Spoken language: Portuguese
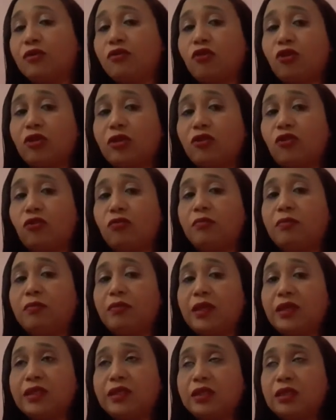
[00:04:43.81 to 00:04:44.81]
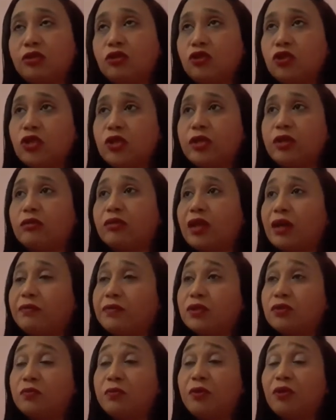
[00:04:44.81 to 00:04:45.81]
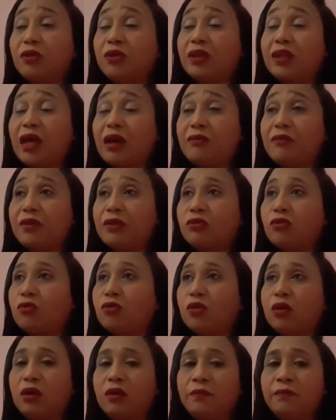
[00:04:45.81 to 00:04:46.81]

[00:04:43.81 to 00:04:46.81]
Já, nesse dia eu estava insuportável a dor.